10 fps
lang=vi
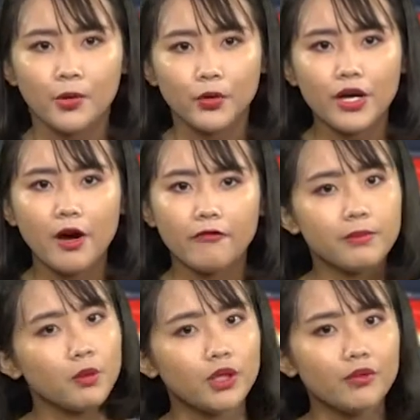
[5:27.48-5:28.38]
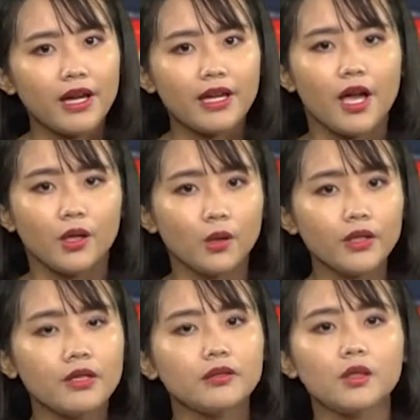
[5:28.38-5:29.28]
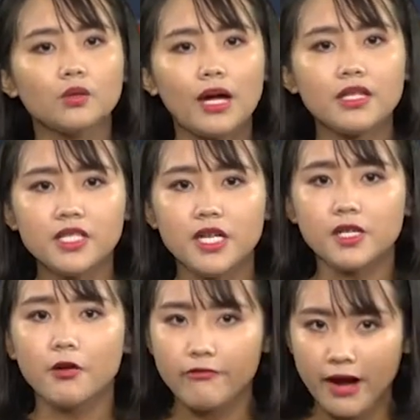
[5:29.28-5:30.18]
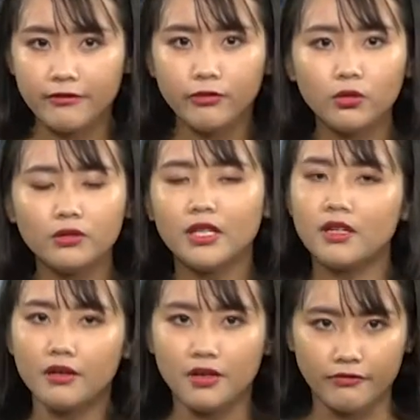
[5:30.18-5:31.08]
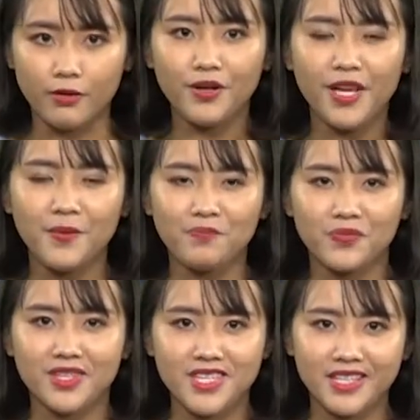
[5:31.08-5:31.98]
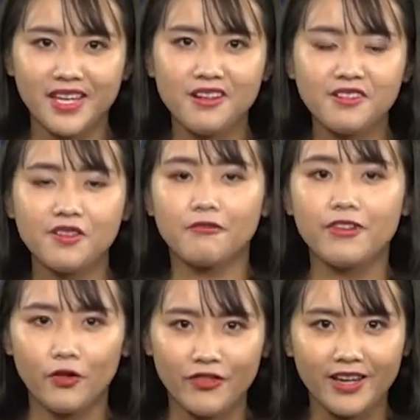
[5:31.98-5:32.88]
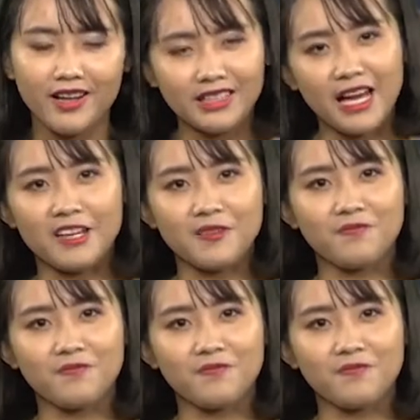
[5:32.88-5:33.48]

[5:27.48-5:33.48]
Quỹ đạo và mục tiêu này có thể được tính toán chỉ sau vài phút tên lửa được phóng đi. Chi tiết được VOV đăng tải.